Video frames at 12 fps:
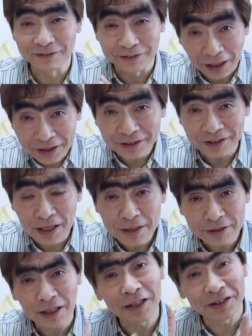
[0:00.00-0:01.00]
大
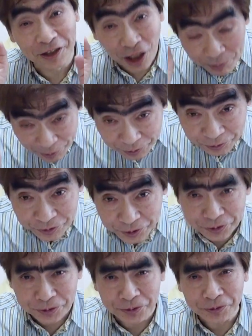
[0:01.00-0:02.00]
天才テレビくんっ
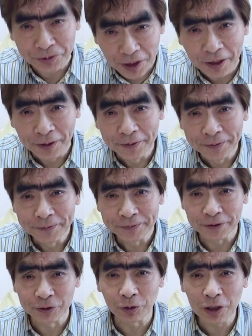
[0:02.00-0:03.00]
ていうね
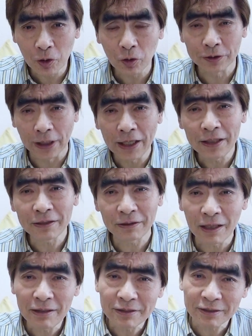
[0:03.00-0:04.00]
でそれの大
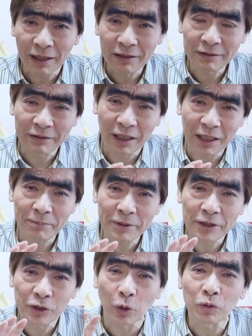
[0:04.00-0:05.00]
天才
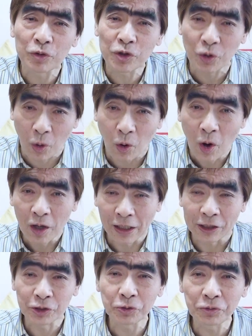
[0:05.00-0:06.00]
テレビ局長
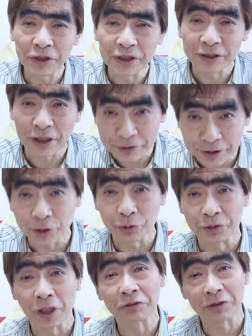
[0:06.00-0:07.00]
画集院達也
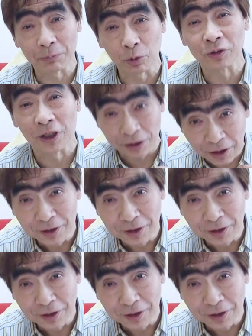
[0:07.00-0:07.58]
という役は僕は